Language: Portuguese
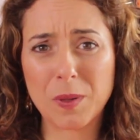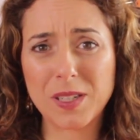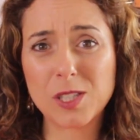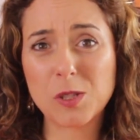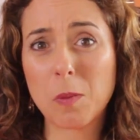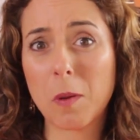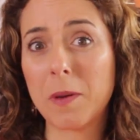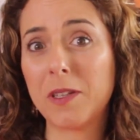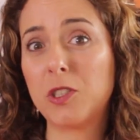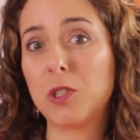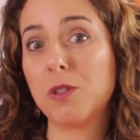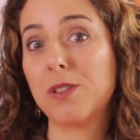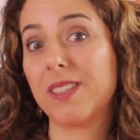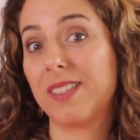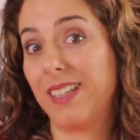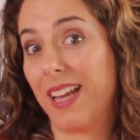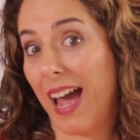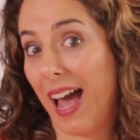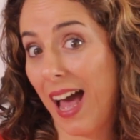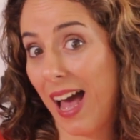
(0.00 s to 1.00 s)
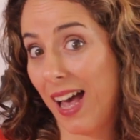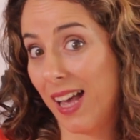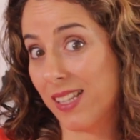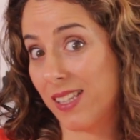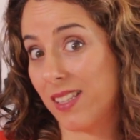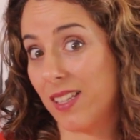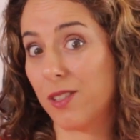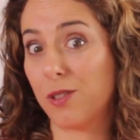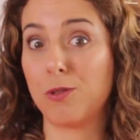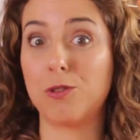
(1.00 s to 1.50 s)
principalmente os
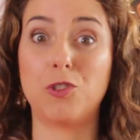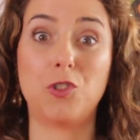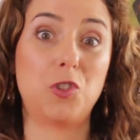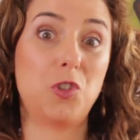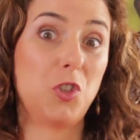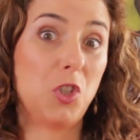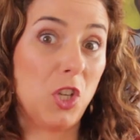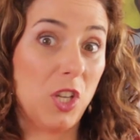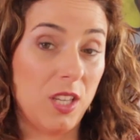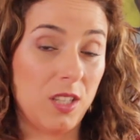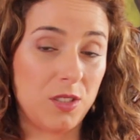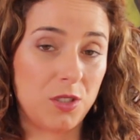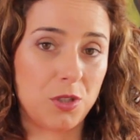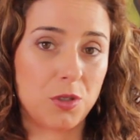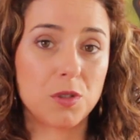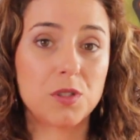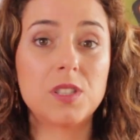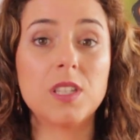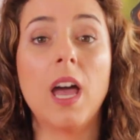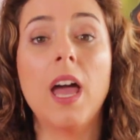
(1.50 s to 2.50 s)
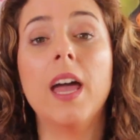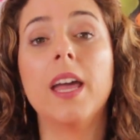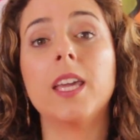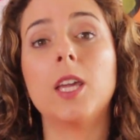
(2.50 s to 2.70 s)
lhasas, os chitsos,